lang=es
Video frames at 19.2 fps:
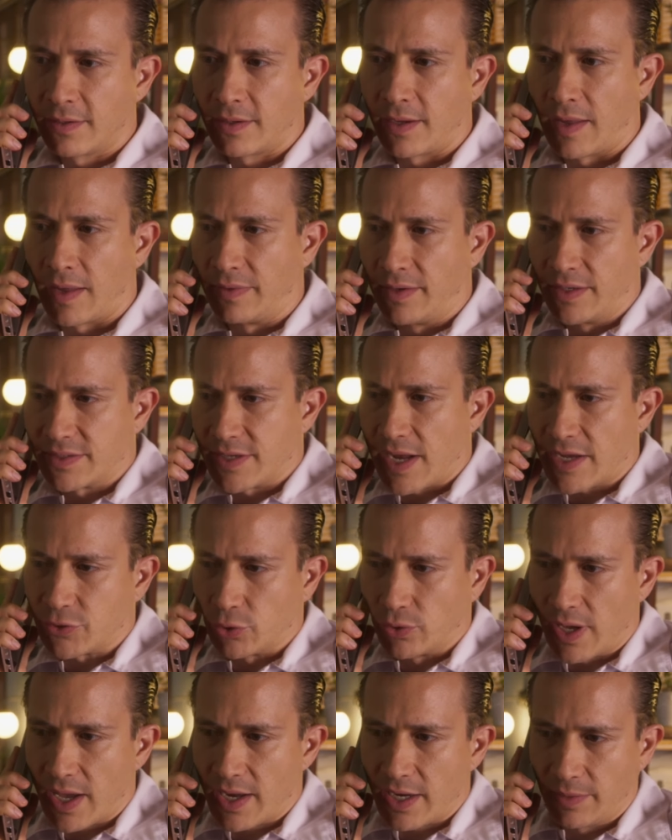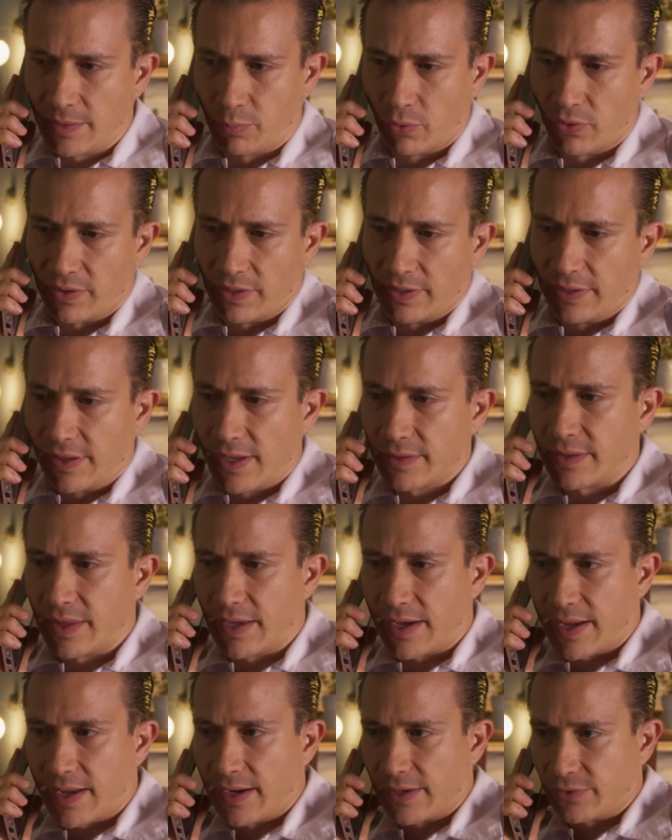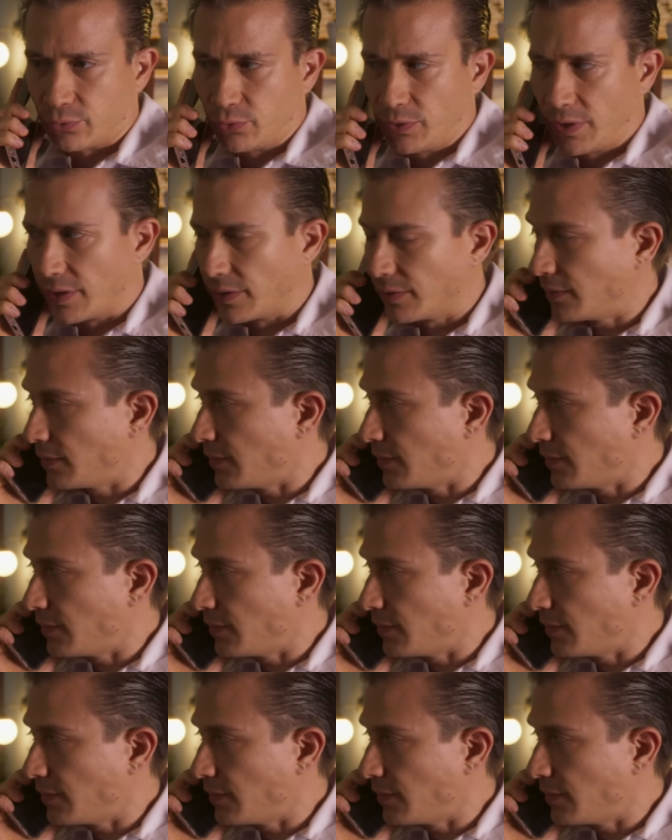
Que Andrés reaccionara y por dignidad te dejara la suya.